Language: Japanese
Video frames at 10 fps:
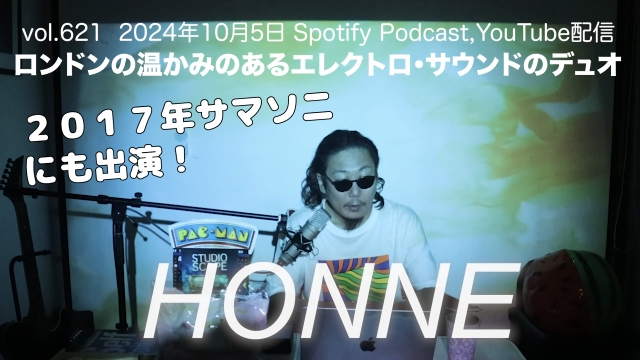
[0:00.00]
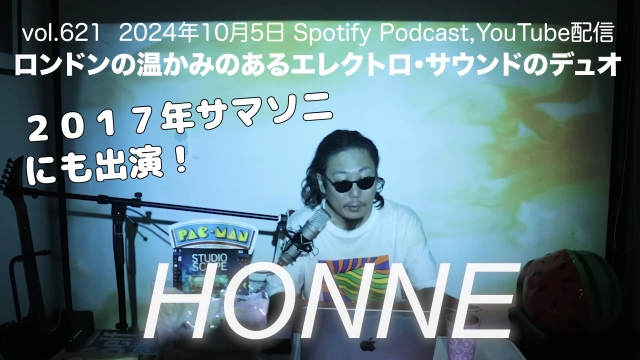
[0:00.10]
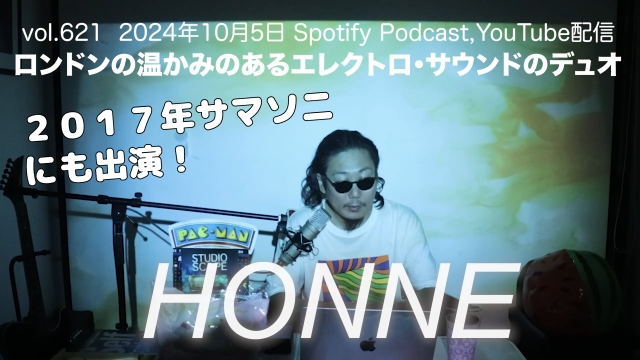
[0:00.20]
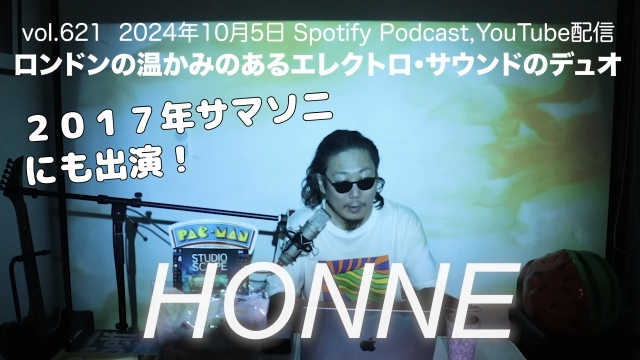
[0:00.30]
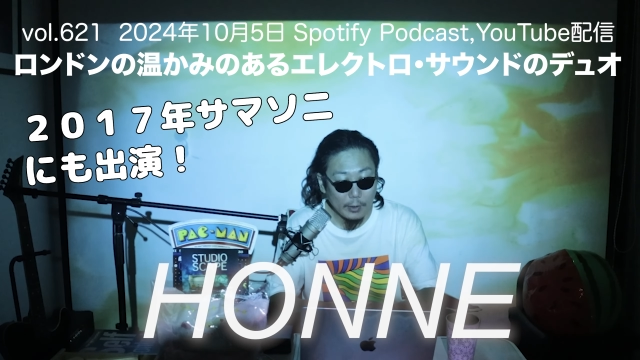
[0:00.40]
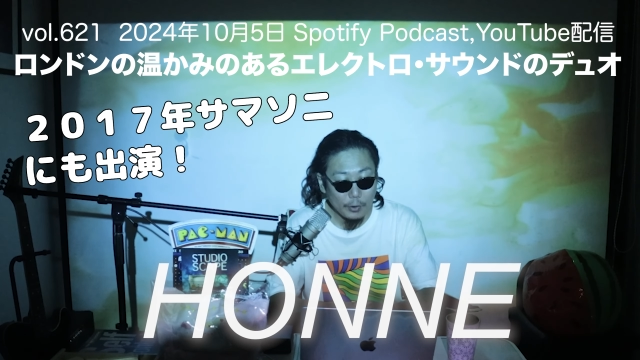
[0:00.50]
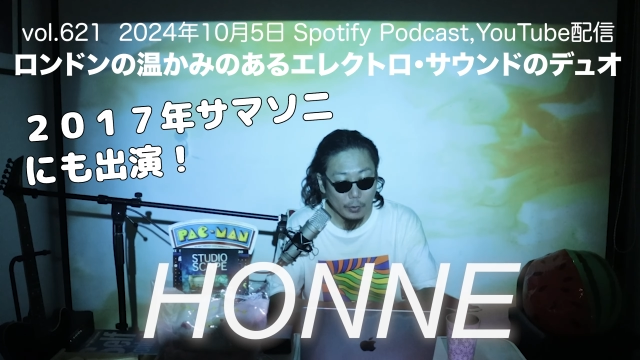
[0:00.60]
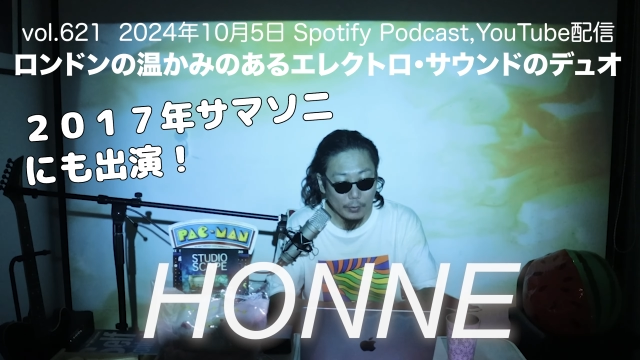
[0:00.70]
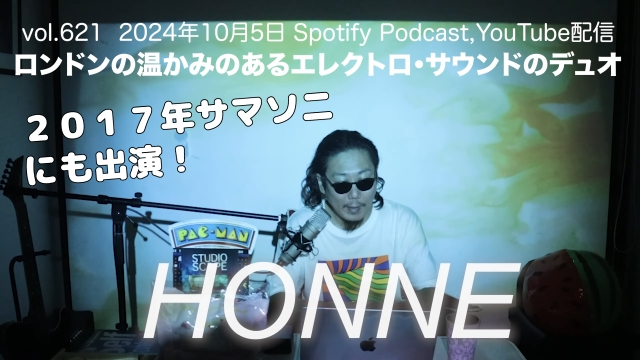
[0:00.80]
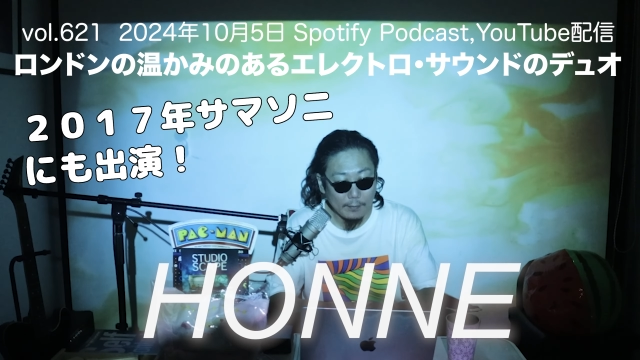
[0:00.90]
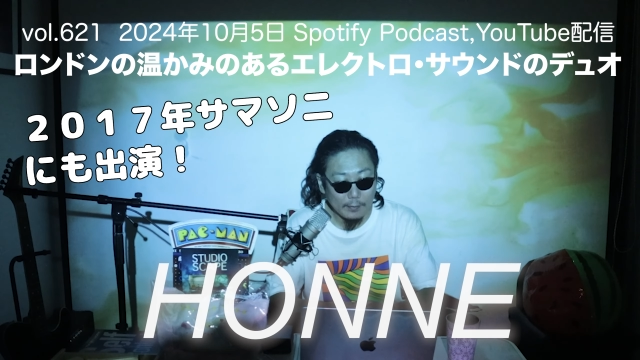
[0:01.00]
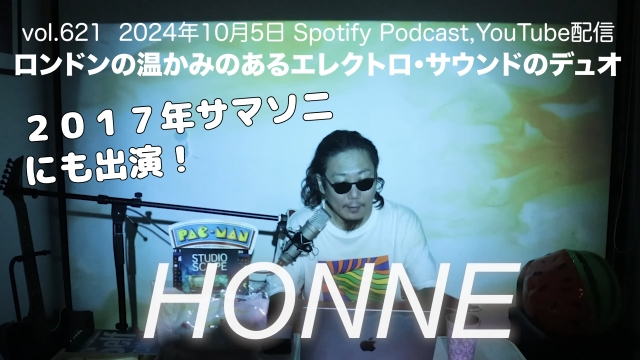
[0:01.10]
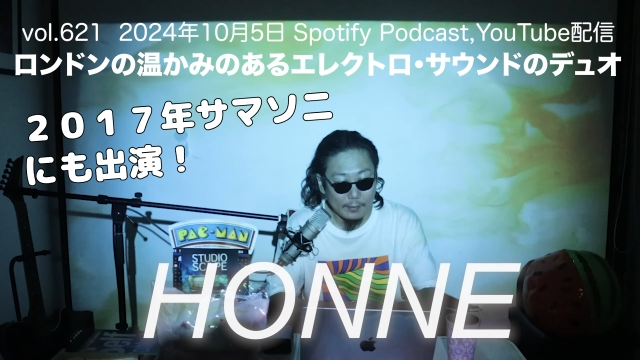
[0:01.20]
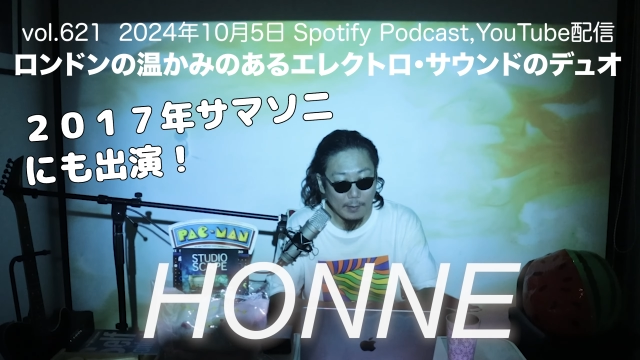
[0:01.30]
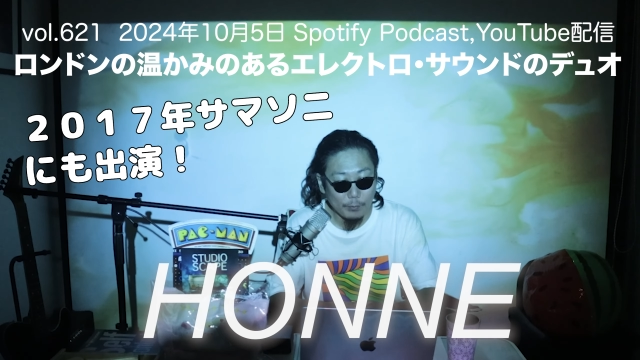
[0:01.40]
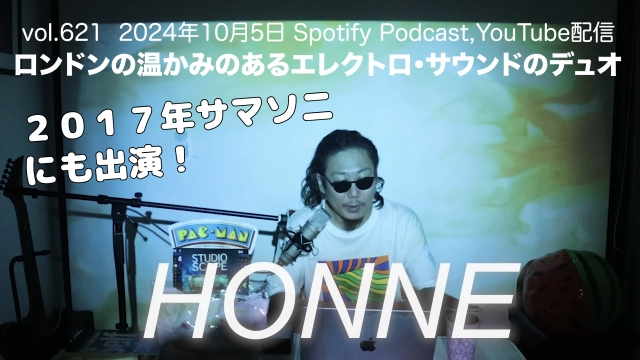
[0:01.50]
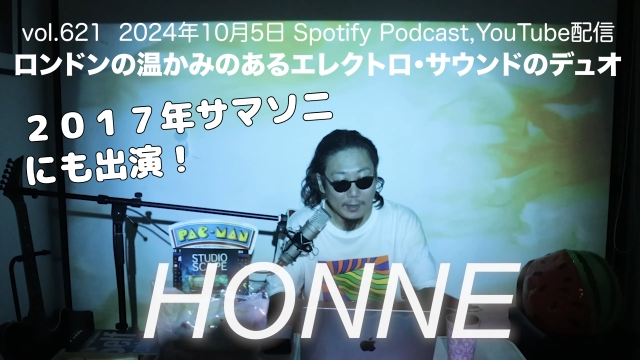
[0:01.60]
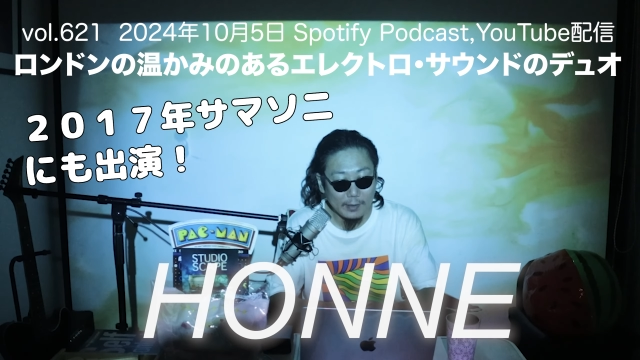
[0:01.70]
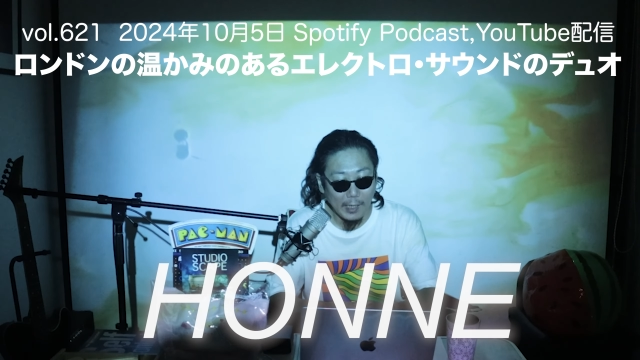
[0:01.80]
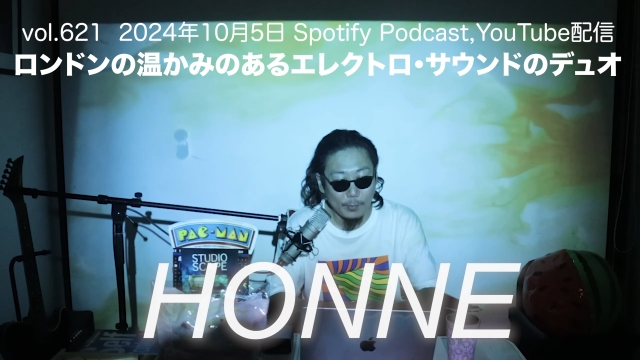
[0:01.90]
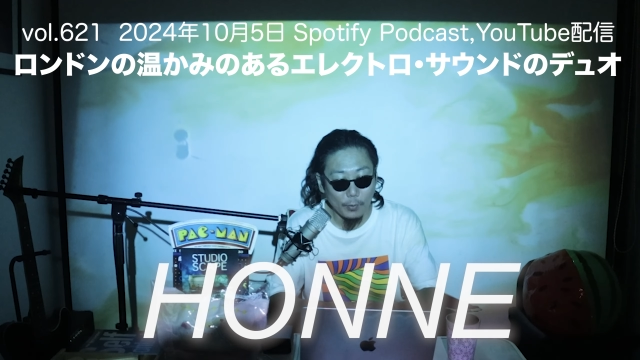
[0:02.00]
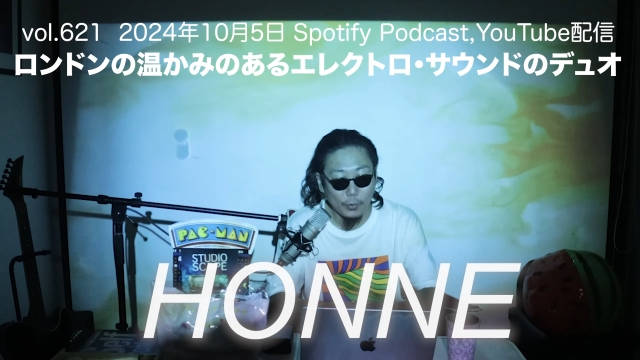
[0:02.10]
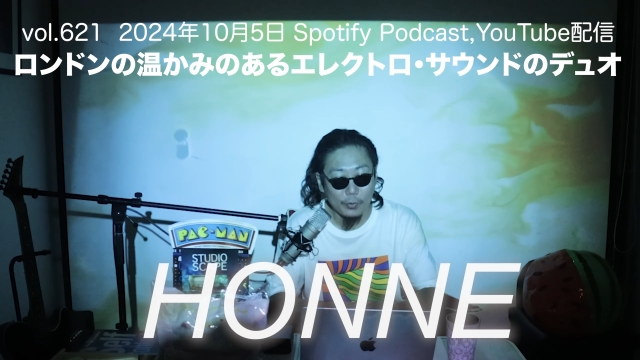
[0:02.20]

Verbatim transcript: 2024年3年ぶり待望